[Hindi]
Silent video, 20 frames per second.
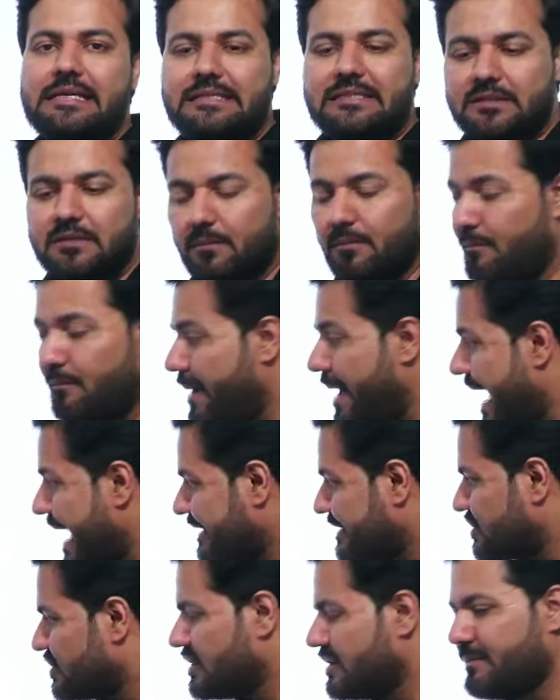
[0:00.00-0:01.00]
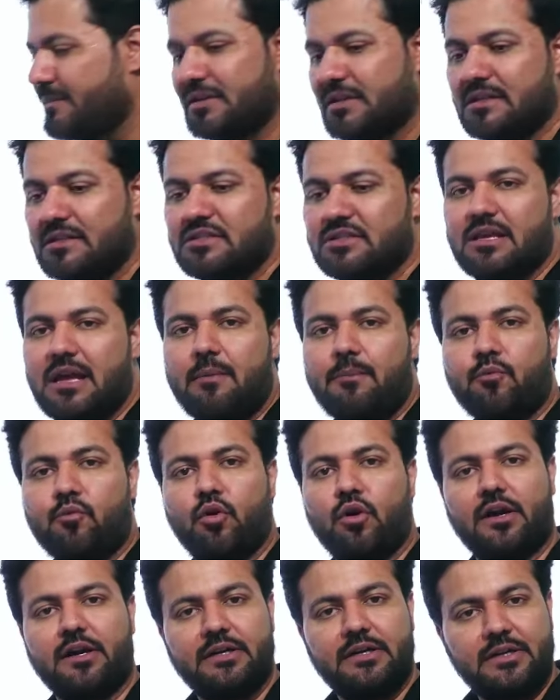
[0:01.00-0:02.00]
इस बैच की मदद से आपको
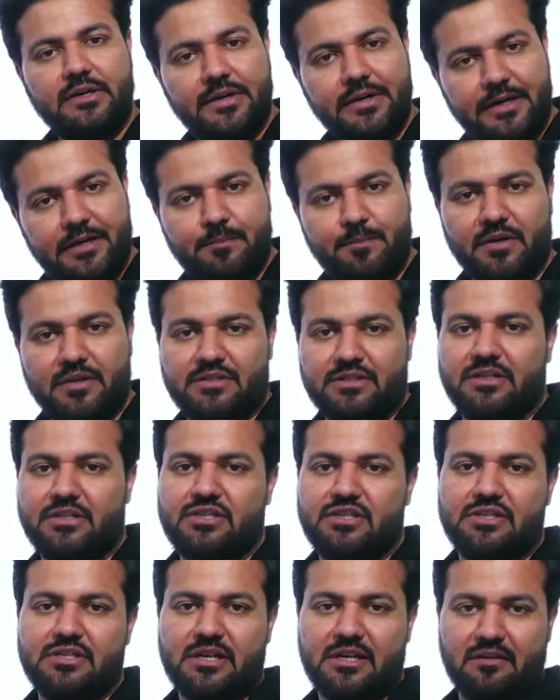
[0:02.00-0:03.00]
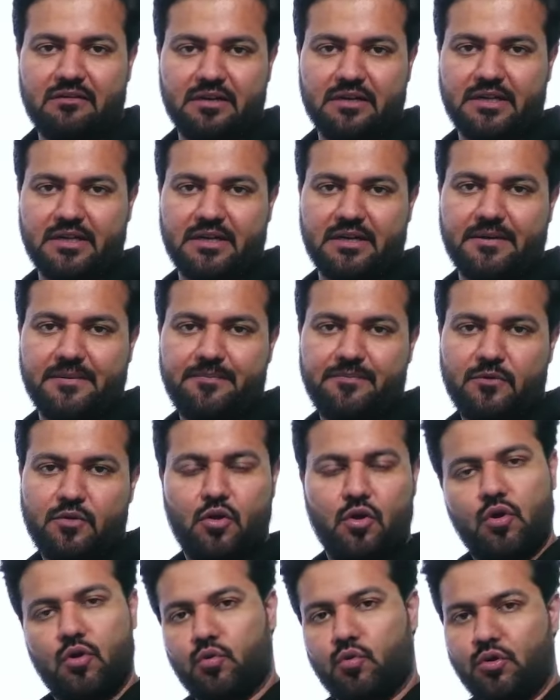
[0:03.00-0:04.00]
100 परसेंट चीजें कवर कर रहे हैं
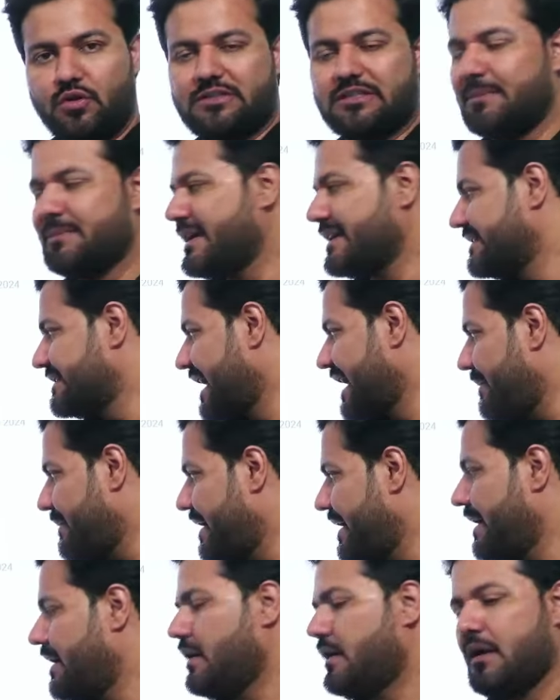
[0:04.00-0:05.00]
कोई सा भी एग्जाम है